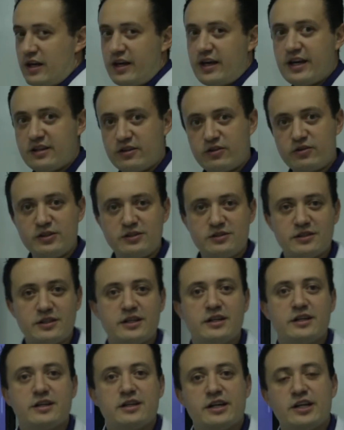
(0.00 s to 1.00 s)
de Android
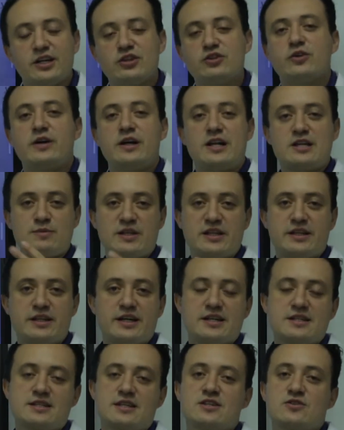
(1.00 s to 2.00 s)
y todas las
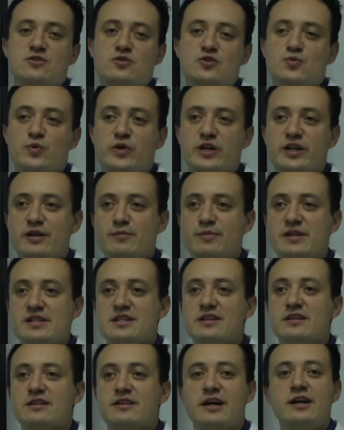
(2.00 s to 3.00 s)
ventajas que eso nos puede
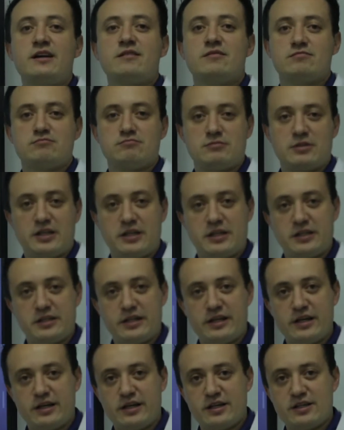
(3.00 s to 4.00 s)
representar
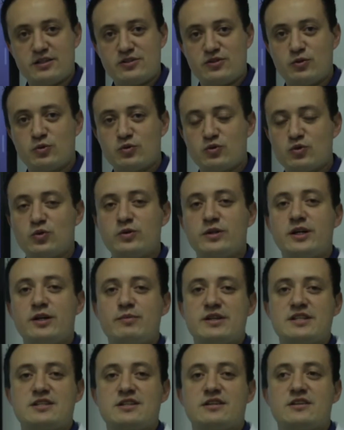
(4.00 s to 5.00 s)
en la estructura y
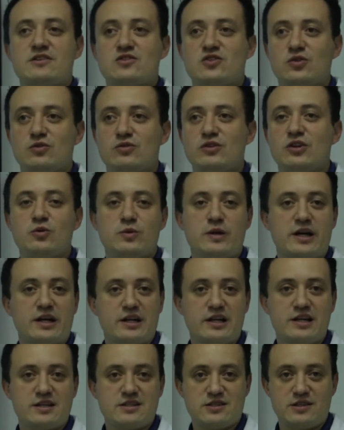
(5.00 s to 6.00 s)
presentación de una
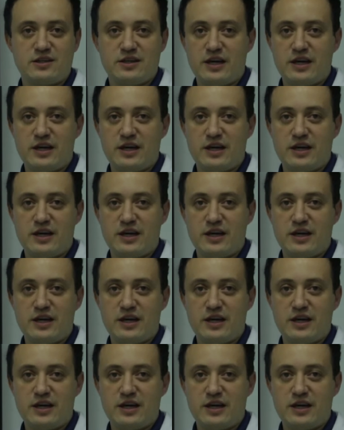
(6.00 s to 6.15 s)
clase